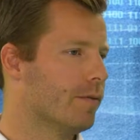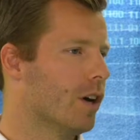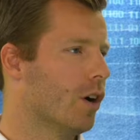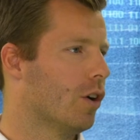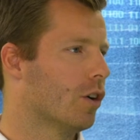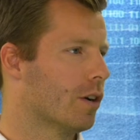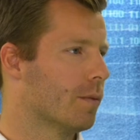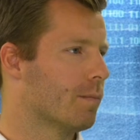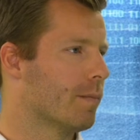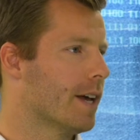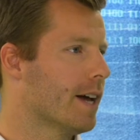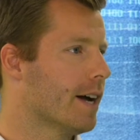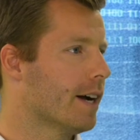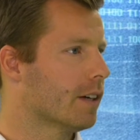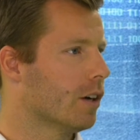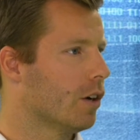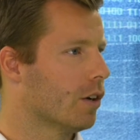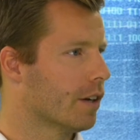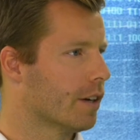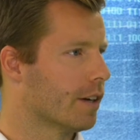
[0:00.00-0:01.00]
haben wir auch
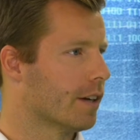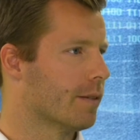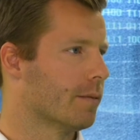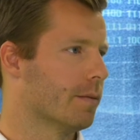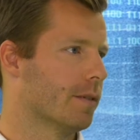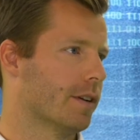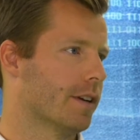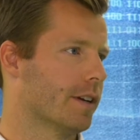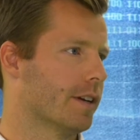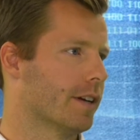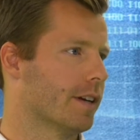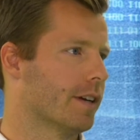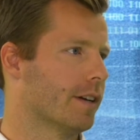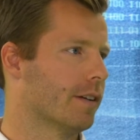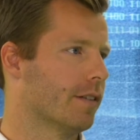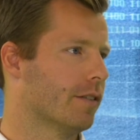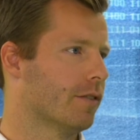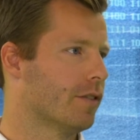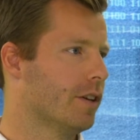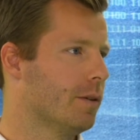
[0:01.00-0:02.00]
gemerkt, auch in den, in
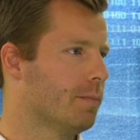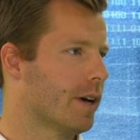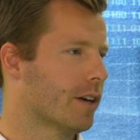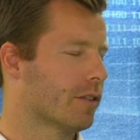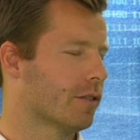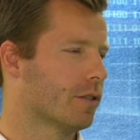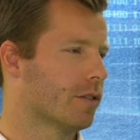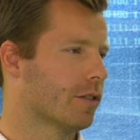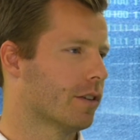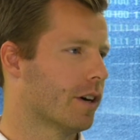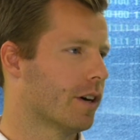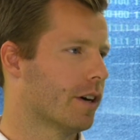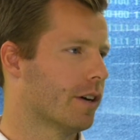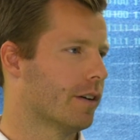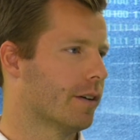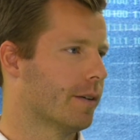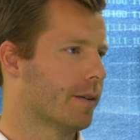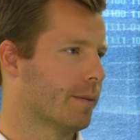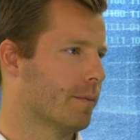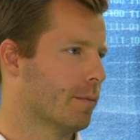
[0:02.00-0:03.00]
den Feedbacks
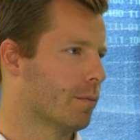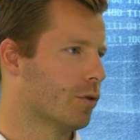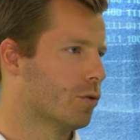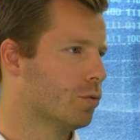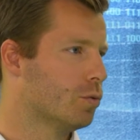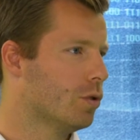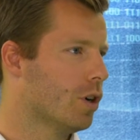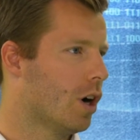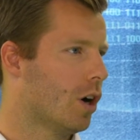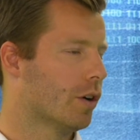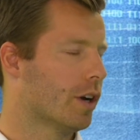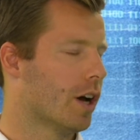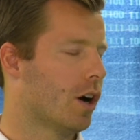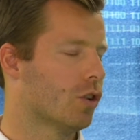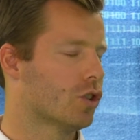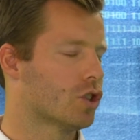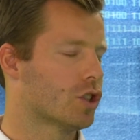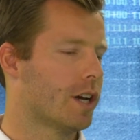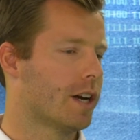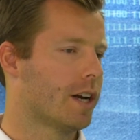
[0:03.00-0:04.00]
unserer Besucher und
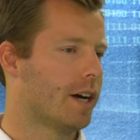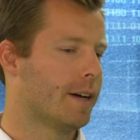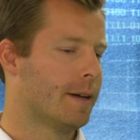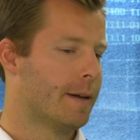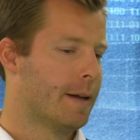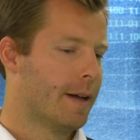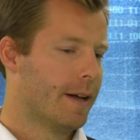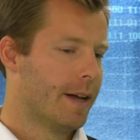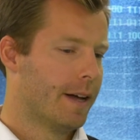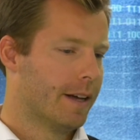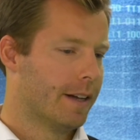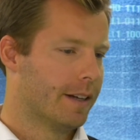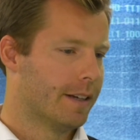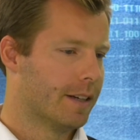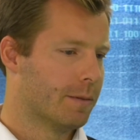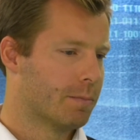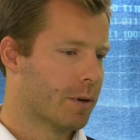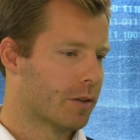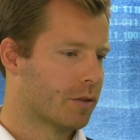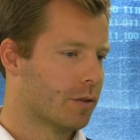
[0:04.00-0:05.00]
Aussteller,
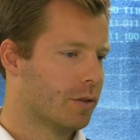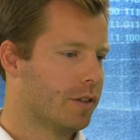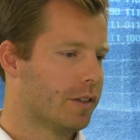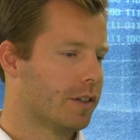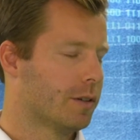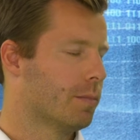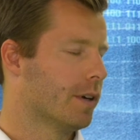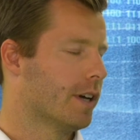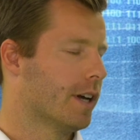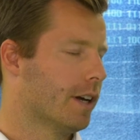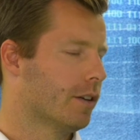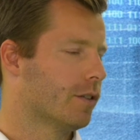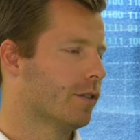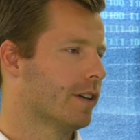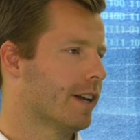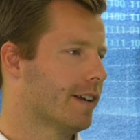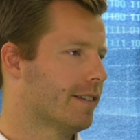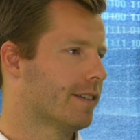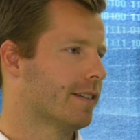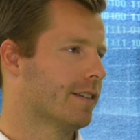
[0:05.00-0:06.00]
die persönliche
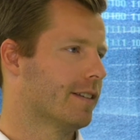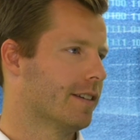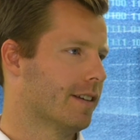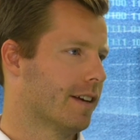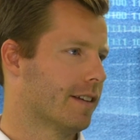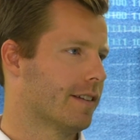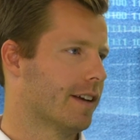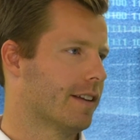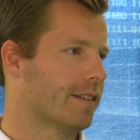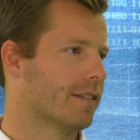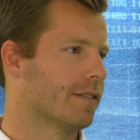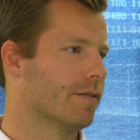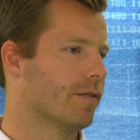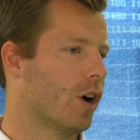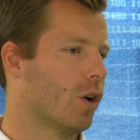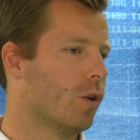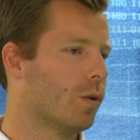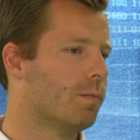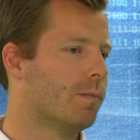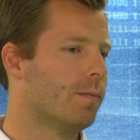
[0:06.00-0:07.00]
Begegnung lässt sich nicht ersetzen.
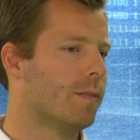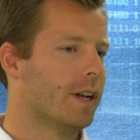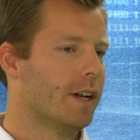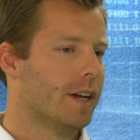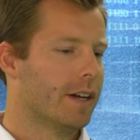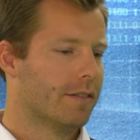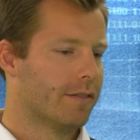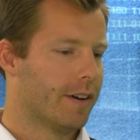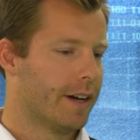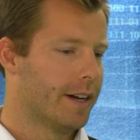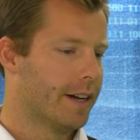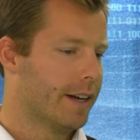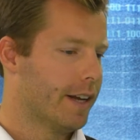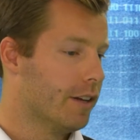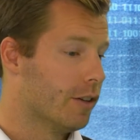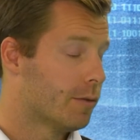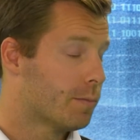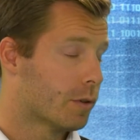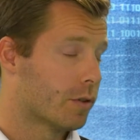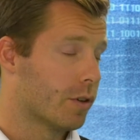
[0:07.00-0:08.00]
Warum? Weil
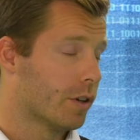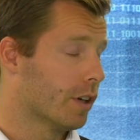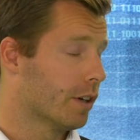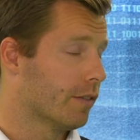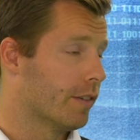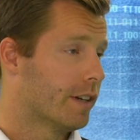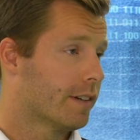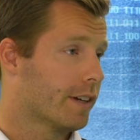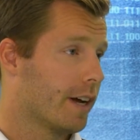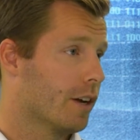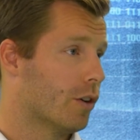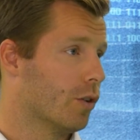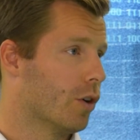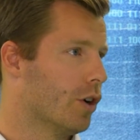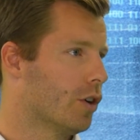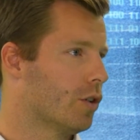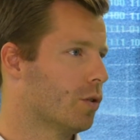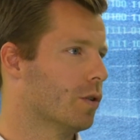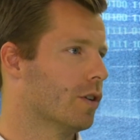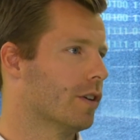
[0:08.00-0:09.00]
insbesondere, wenn ich einen
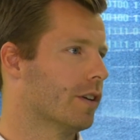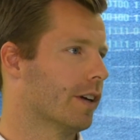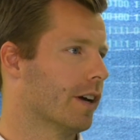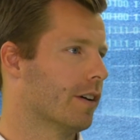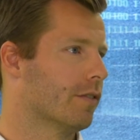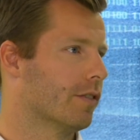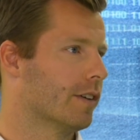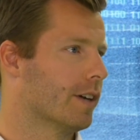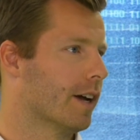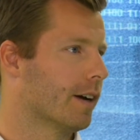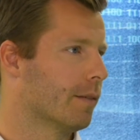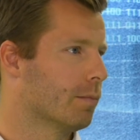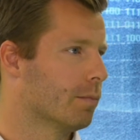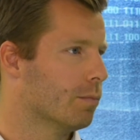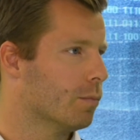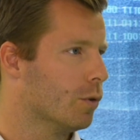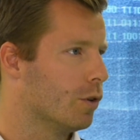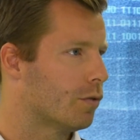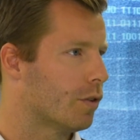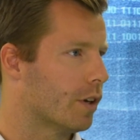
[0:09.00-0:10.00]
Neukunden treffe, da
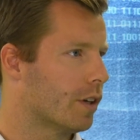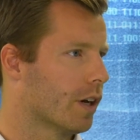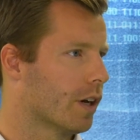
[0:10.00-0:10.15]
muss